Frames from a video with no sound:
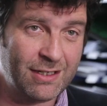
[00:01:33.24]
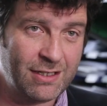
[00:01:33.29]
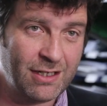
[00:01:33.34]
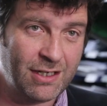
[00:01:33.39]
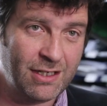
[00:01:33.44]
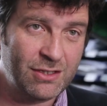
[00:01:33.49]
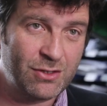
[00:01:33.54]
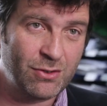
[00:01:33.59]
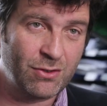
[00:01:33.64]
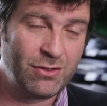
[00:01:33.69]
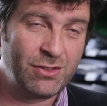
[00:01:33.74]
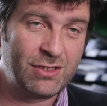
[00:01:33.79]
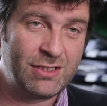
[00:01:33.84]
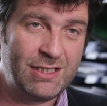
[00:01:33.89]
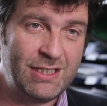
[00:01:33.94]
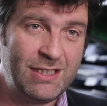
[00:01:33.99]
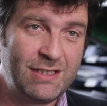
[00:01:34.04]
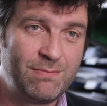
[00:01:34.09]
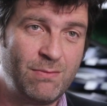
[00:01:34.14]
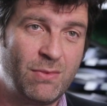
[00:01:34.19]
intérêt sur
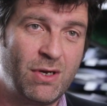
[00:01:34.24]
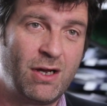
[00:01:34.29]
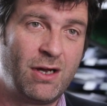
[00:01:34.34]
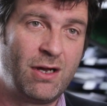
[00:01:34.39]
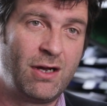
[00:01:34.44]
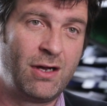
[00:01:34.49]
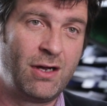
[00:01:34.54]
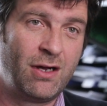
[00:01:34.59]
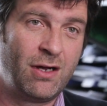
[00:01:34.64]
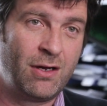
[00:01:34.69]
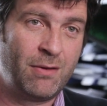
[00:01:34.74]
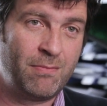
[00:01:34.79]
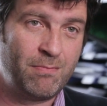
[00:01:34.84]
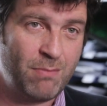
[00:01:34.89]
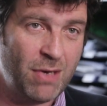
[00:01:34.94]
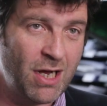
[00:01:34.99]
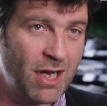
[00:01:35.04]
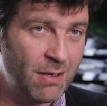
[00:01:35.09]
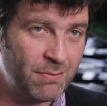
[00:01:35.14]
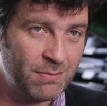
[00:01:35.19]
l'autisme euh,
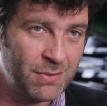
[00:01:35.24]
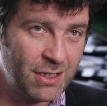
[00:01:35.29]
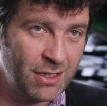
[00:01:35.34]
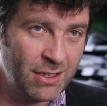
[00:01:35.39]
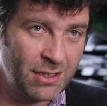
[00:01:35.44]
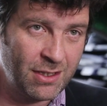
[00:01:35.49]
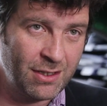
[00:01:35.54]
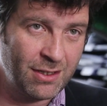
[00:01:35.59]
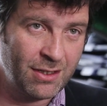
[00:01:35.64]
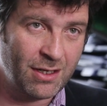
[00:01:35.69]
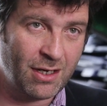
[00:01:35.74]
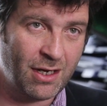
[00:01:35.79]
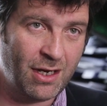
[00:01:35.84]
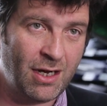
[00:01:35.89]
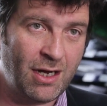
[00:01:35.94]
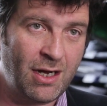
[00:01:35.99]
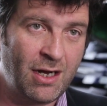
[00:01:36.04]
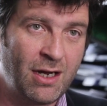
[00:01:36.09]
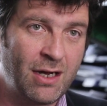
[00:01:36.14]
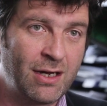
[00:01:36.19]
m'a amené
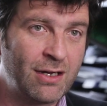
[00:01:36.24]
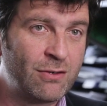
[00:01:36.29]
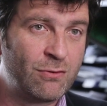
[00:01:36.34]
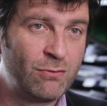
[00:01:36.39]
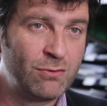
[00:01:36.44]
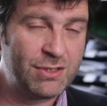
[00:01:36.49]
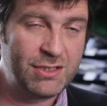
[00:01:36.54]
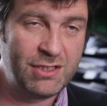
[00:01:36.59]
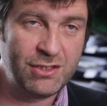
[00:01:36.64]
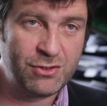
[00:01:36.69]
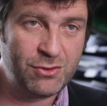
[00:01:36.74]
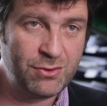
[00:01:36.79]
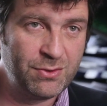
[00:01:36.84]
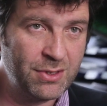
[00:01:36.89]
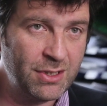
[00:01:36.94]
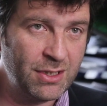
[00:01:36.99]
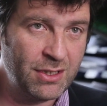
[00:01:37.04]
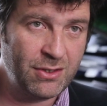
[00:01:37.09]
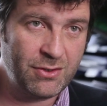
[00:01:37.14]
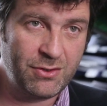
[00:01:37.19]
à
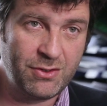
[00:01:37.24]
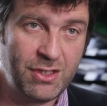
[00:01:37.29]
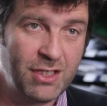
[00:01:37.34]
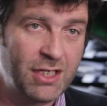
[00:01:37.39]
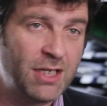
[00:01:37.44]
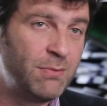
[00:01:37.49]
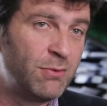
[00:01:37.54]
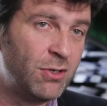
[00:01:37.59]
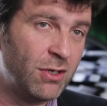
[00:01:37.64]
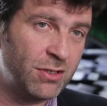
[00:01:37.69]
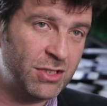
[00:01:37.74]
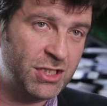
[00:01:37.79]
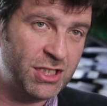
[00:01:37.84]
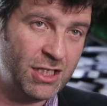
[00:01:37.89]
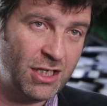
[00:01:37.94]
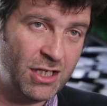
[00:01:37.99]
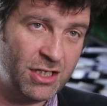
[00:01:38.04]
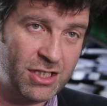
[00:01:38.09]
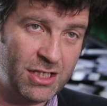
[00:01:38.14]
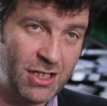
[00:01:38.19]
constituer une équipe de
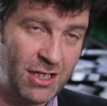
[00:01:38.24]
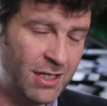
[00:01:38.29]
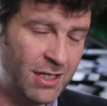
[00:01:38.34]
recherche